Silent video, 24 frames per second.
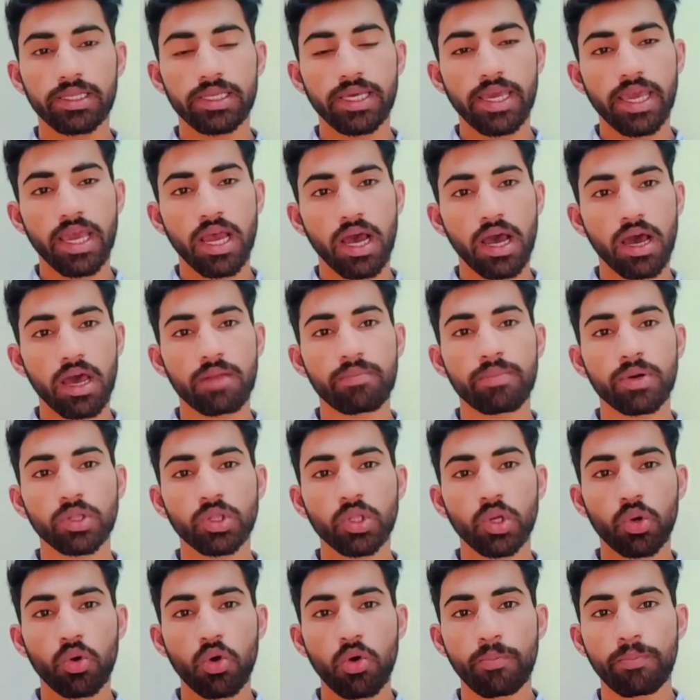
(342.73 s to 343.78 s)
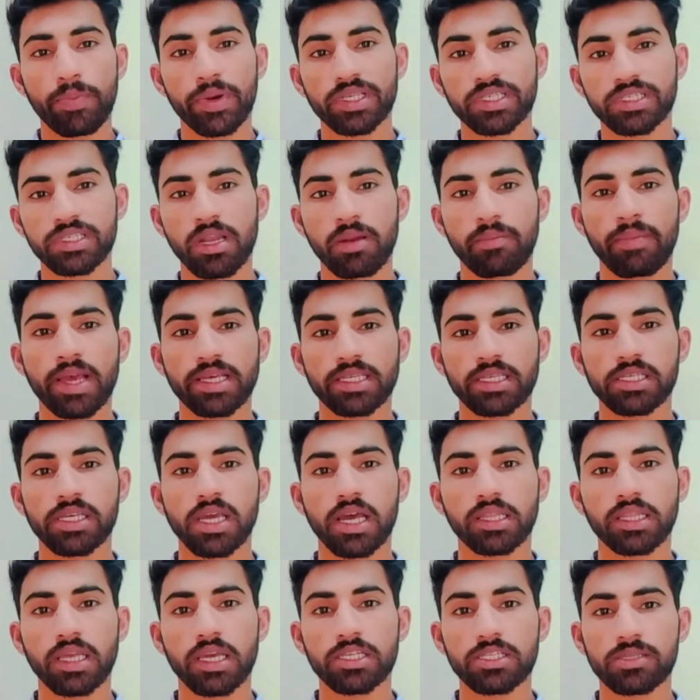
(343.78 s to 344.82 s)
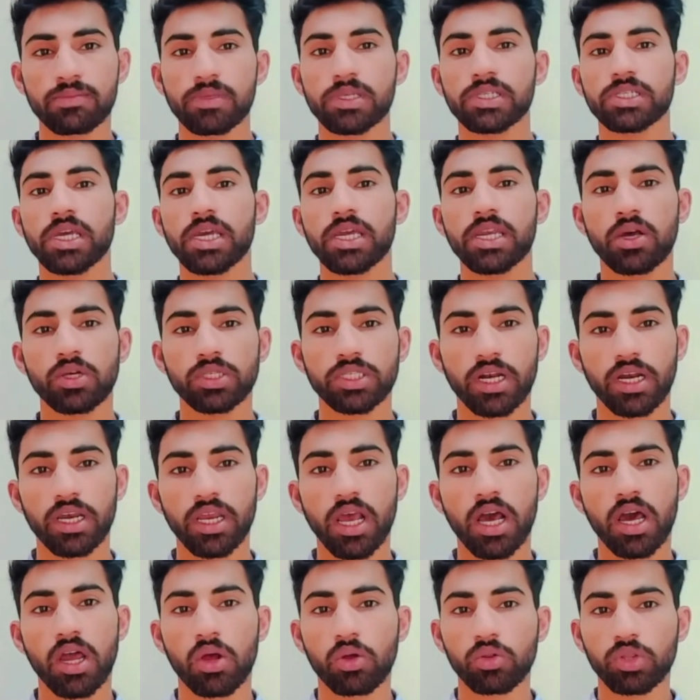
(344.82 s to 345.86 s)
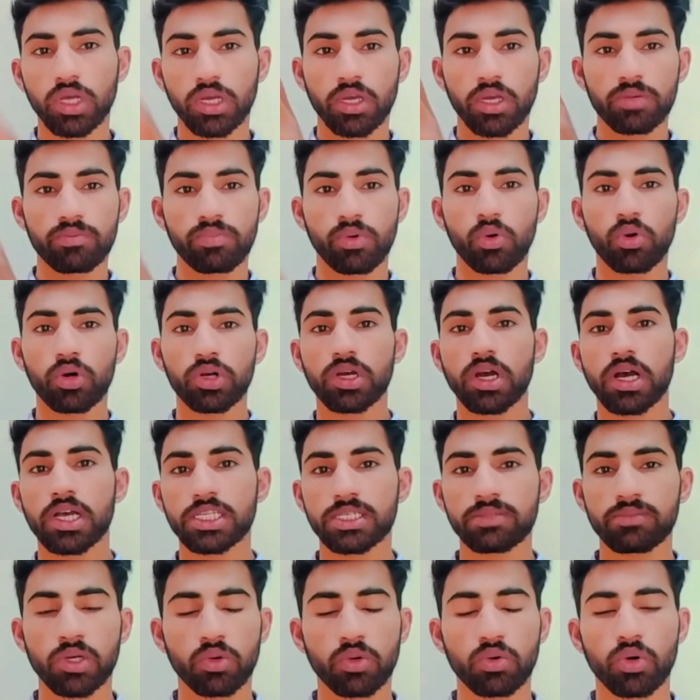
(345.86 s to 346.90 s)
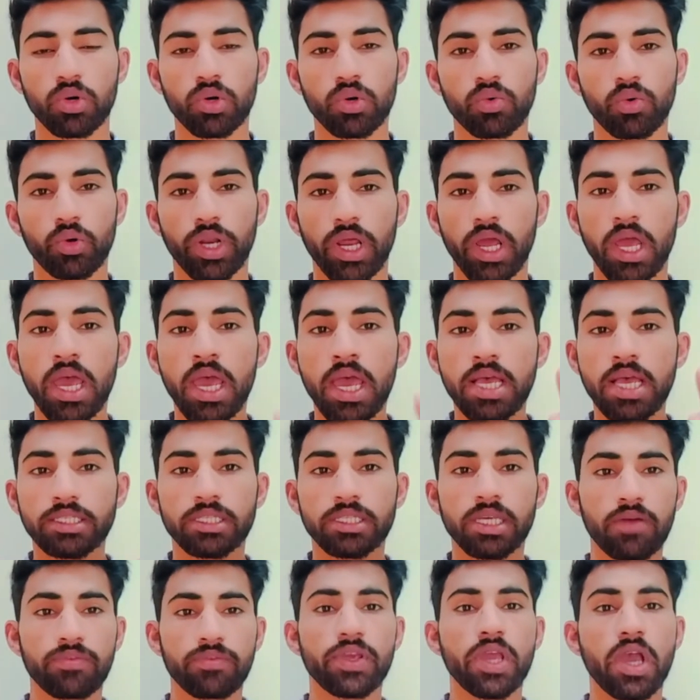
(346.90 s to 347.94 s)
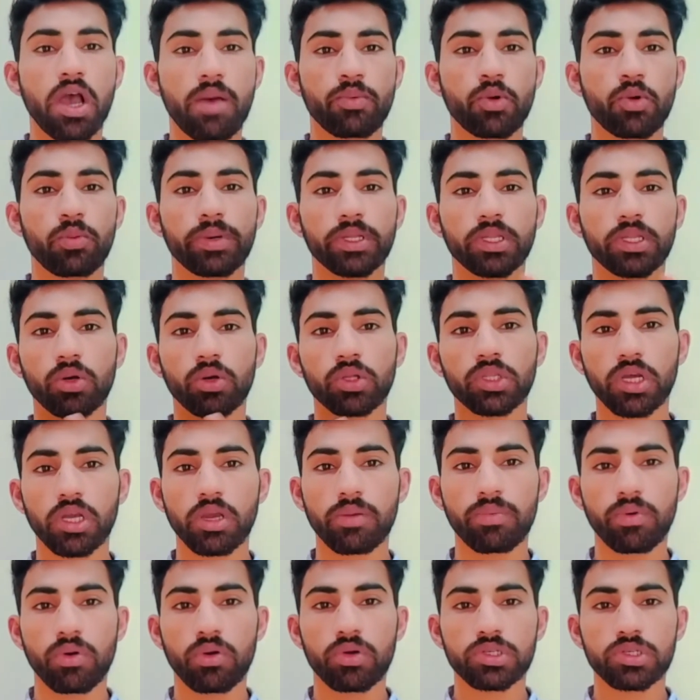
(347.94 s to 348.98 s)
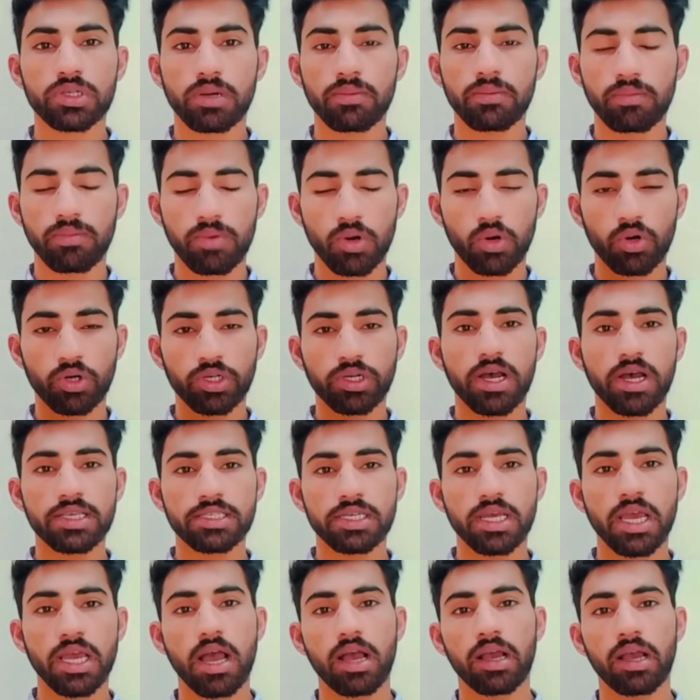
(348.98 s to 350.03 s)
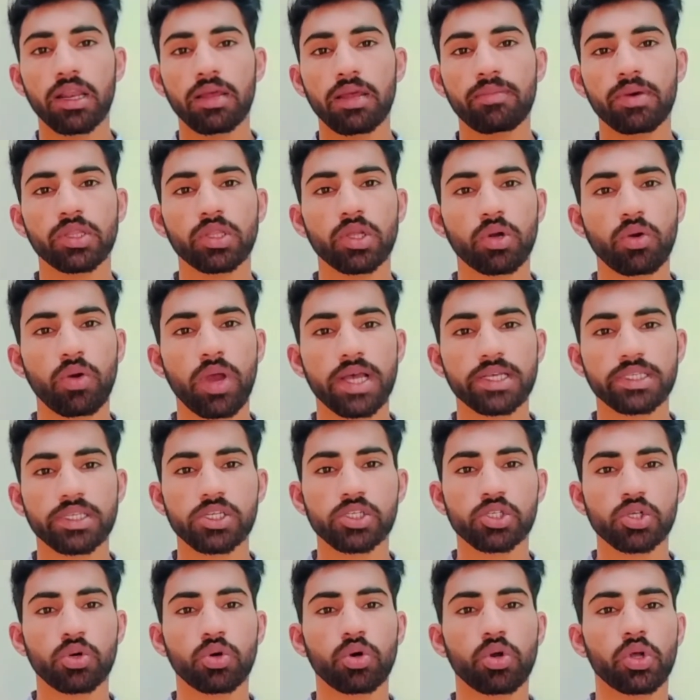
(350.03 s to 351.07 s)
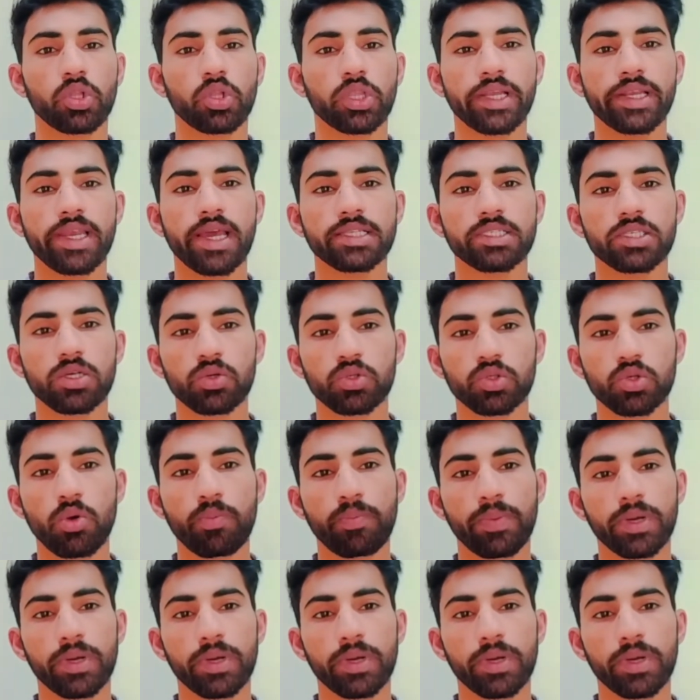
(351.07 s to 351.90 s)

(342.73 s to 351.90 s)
ये हर बंदे को पर्सनल मैसेज आता है इसमें ये नज़र नहीं आ रहा होता कि ब्रॉडकास्ट में कौन कौन है सिर्फ ये आपको पता होता है कि ब्रॉडकास्ट है अगले बंदे को ऐसे ही शोर होता है जैसे उसको